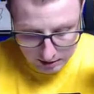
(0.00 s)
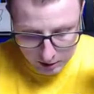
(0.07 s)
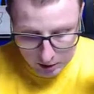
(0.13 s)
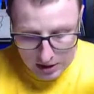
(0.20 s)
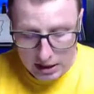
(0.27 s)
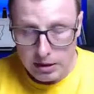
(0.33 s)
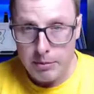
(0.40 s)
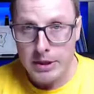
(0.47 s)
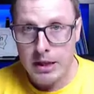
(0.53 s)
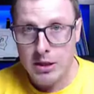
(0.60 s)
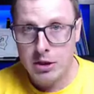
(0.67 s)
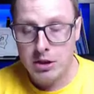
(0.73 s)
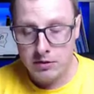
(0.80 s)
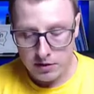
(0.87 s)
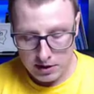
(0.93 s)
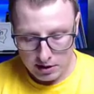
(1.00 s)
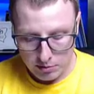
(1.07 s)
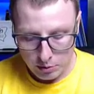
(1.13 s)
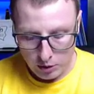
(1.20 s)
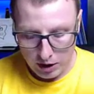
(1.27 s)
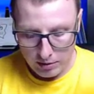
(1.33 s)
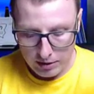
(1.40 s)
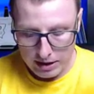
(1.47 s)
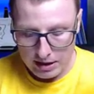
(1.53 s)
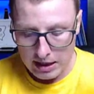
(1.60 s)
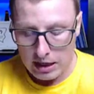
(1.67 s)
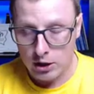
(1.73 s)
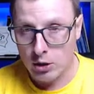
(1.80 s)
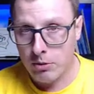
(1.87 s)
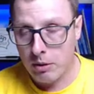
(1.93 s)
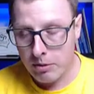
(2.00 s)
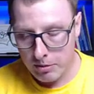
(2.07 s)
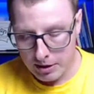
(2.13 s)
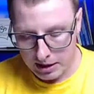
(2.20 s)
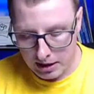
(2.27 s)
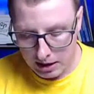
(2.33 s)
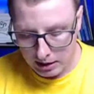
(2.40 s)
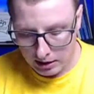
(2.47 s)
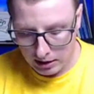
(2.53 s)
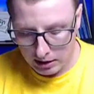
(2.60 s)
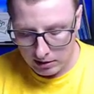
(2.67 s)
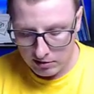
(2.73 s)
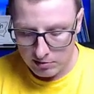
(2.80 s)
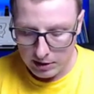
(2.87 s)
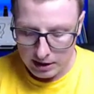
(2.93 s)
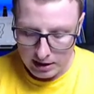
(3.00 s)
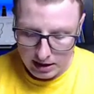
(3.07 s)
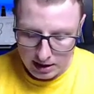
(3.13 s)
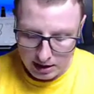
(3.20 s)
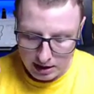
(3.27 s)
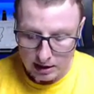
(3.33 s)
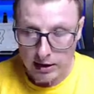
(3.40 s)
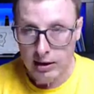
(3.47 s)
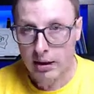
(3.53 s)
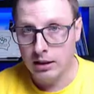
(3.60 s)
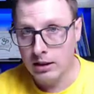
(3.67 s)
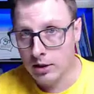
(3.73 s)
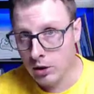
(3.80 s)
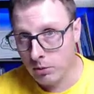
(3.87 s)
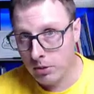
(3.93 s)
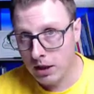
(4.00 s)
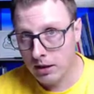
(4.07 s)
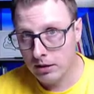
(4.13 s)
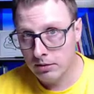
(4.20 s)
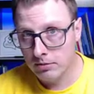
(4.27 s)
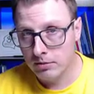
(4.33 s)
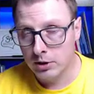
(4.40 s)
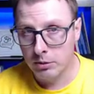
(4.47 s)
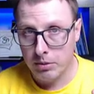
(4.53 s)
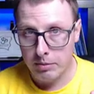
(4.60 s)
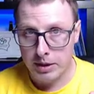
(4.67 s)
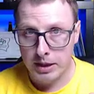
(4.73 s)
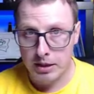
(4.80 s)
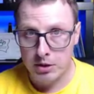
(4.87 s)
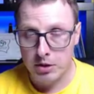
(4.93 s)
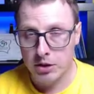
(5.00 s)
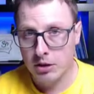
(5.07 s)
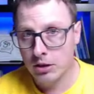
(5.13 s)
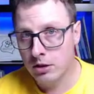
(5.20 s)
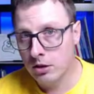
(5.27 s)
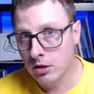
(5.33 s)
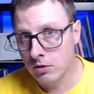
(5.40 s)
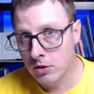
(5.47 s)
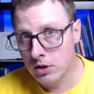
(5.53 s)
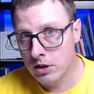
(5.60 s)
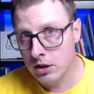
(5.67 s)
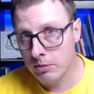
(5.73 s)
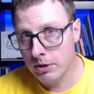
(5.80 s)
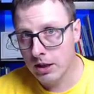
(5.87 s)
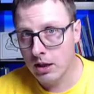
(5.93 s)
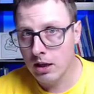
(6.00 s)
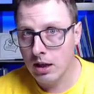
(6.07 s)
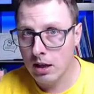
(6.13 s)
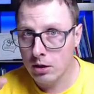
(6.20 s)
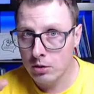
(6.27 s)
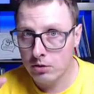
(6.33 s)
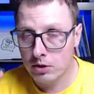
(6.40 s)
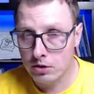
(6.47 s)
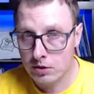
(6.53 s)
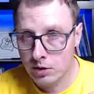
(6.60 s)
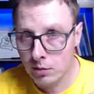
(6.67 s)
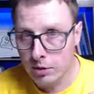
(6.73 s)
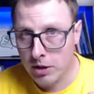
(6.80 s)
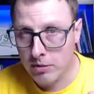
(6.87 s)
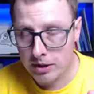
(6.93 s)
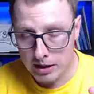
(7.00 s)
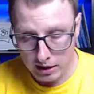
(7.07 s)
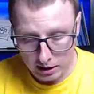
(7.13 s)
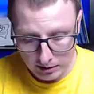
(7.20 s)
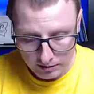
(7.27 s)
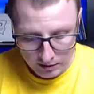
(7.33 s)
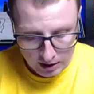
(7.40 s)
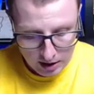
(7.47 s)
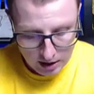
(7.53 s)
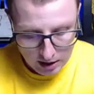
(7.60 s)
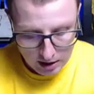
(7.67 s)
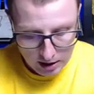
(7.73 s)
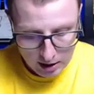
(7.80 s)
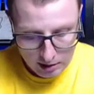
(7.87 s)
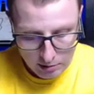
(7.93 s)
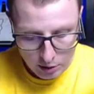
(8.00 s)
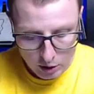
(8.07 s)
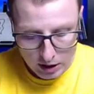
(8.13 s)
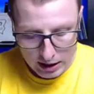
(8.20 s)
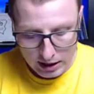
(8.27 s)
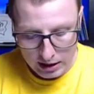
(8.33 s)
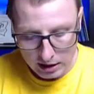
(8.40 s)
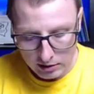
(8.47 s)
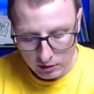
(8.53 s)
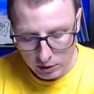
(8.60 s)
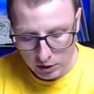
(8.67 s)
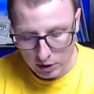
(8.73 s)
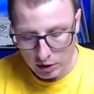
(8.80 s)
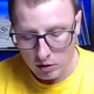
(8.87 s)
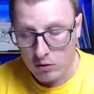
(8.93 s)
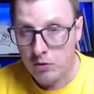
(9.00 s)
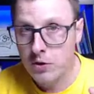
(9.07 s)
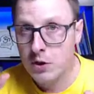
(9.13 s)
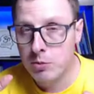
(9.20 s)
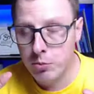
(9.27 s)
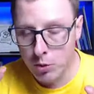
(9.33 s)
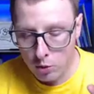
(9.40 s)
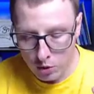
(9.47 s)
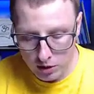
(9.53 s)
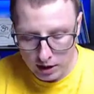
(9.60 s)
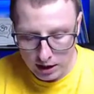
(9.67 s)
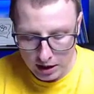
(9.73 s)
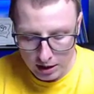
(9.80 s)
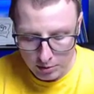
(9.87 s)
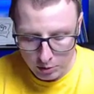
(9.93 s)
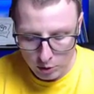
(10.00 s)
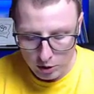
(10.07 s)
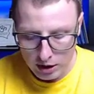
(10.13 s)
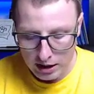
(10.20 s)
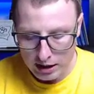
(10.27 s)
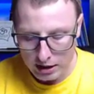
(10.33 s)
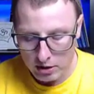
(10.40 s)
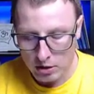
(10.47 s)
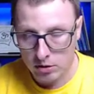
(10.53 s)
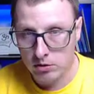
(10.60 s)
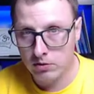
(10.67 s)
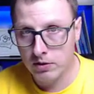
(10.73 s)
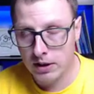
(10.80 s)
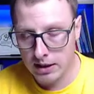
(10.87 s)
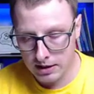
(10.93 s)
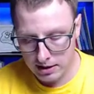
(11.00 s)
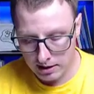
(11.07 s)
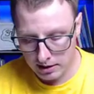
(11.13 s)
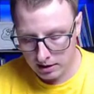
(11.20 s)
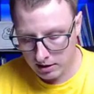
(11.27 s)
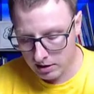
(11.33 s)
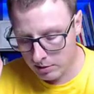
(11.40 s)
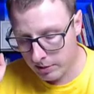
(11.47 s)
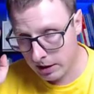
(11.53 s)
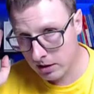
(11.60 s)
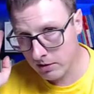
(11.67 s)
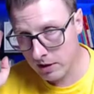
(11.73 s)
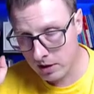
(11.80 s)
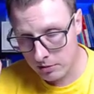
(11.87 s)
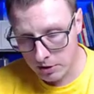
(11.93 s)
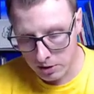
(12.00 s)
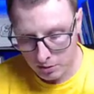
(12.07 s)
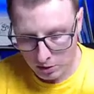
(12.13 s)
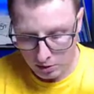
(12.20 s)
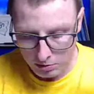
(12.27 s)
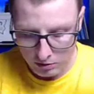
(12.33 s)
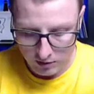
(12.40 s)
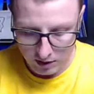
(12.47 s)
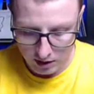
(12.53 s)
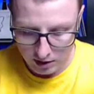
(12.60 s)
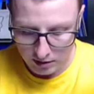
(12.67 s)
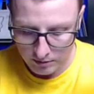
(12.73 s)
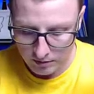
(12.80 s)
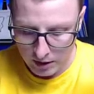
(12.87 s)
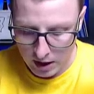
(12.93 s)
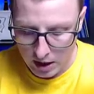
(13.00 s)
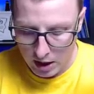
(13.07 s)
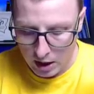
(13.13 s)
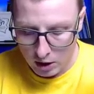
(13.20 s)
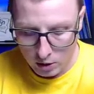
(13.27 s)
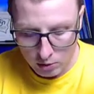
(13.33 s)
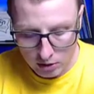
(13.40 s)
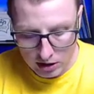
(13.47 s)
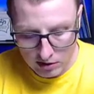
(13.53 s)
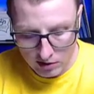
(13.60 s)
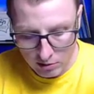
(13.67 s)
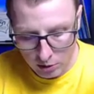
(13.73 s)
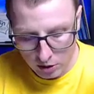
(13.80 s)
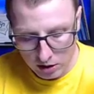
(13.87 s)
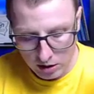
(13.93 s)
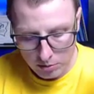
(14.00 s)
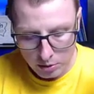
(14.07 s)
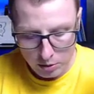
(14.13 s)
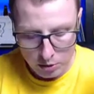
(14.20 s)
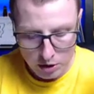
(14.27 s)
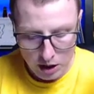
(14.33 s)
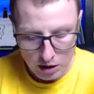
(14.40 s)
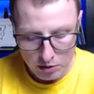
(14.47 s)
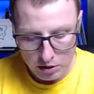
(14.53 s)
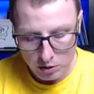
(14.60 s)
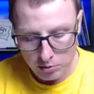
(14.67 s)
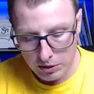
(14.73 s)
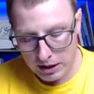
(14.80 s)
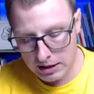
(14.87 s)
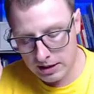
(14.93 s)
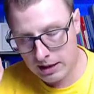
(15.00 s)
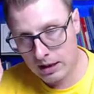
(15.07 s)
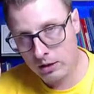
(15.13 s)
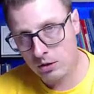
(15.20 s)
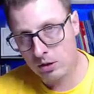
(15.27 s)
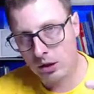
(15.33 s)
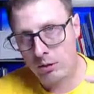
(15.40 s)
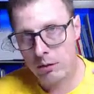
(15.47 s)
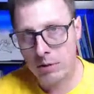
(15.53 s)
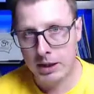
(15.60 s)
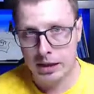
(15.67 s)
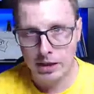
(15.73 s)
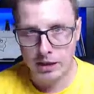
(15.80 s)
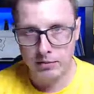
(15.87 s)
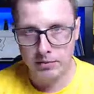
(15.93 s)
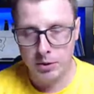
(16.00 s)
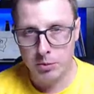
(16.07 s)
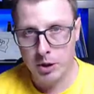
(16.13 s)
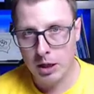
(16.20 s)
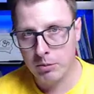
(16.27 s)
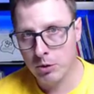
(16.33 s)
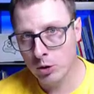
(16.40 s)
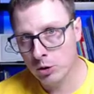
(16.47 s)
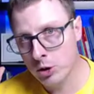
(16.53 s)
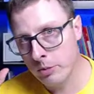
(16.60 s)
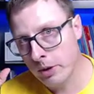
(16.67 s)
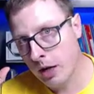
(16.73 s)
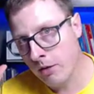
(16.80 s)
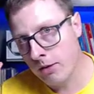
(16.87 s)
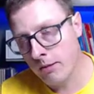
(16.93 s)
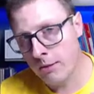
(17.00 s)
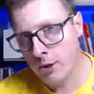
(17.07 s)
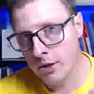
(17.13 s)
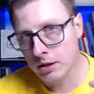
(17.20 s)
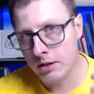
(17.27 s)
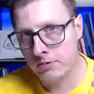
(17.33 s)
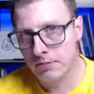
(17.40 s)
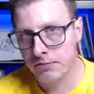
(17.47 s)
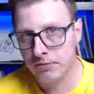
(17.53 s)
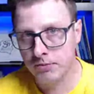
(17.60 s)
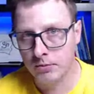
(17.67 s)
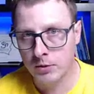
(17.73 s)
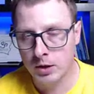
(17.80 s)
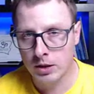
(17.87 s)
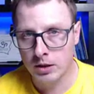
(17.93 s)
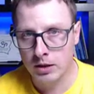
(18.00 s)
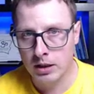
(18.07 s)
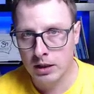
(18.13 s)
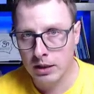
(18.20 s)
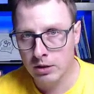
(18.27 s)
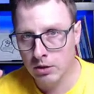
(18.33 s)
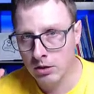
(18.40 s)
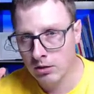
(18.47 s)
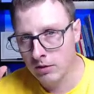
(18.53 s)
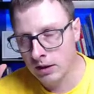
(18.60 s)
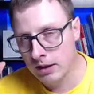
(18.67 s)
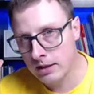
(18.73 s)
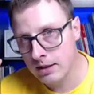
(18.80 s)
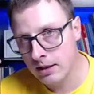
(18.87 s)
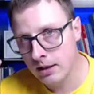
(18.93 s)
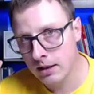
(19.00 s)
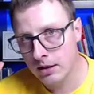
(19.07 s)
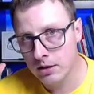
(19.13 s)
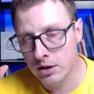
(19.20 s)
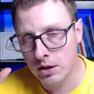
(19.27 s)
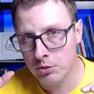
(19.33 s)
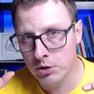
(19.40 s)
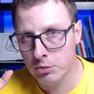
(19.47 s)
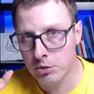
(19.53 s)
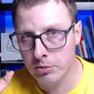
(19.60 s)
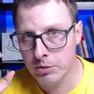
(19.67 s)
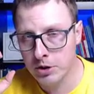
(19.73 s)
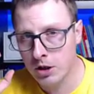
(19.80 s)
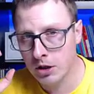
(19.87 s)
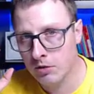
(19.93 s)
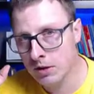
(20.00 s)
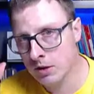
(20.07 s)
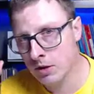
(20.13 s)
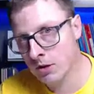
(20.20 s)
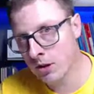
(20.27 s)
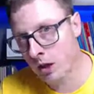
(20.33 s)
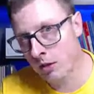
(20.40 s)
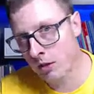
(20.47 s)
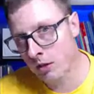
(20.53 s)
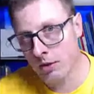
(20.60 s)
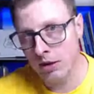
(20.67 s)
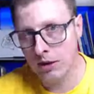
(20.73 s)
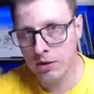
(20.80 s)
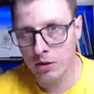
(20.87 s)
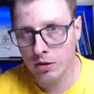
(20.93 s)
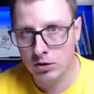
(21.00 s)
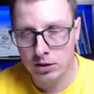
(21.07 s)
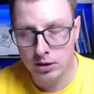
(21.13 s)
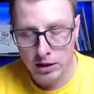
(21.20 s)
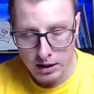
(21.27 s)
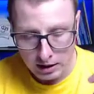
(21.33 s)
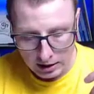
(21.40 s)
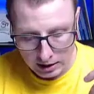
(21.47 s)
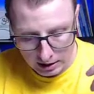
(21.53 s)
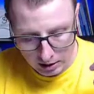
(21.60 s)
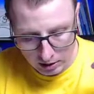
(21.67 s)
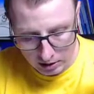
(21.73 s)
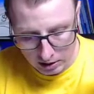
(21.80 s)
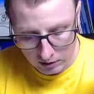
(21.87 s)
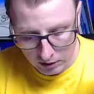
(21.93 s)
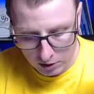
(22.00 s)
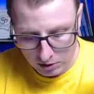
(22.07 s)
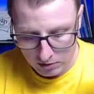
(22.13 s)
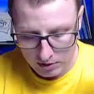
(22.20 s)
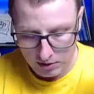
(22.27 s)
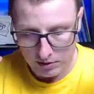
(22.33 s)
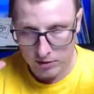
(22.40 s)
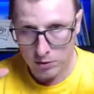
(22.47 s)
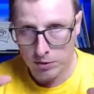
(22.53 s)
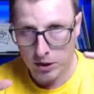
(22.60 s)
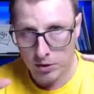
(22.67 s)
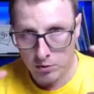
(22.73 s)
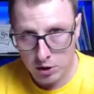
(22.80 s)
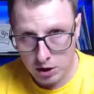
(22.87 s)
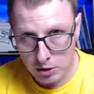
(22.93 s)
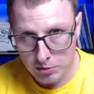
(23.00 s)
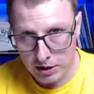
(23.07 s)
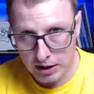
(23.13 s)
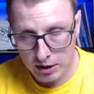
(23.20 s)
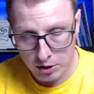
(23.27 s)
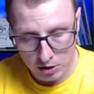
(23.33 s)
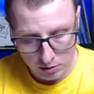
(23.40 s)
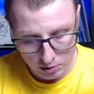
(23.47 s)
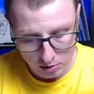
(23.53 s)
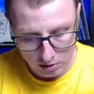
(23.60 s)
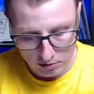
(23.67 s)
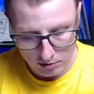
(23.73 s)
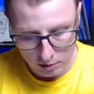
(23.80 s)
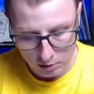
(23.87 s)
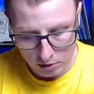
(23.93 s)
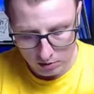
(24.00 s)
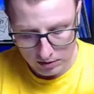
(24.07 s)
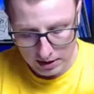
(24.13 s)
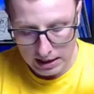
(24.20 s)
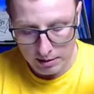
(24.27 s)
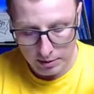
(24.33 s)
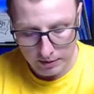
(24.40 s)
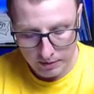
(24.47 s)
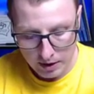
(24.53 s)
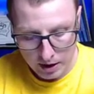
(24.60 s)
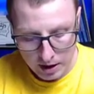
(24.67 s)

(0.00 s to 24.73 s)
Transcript: Wiązanie metaliczne występuje między atomami metali, w metalach i ich stopach, czyli pamiętajcie, nie tylko w czystych metalach, ale również w stopach metali. E, polega na tworzeniu wspólnej chmury elektronów walencyjnych, to jest bardzo ważne, będziemy o tym mówili, które swobodnie poruszają się między kationami metali. No bo jakby odczepiają nam się mm, te elektrony walencyjne, gdzieś tam się przemieszczają, więc zostają nam te kationy i one tworzą w sumie tą sieć metaliczną, którą, którą znamy.